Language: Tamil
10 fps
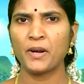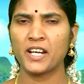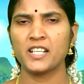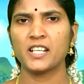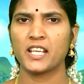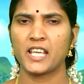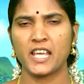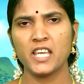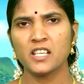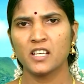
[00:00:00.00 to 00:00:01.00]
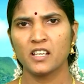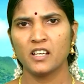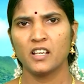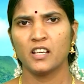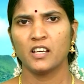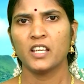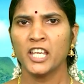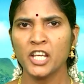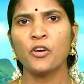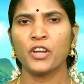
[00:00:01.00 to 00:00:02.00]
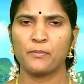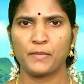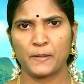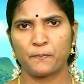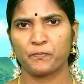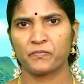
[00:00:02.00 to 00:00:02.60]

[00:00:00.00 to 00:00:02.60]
மனநிலையை ஈகோ என்பர்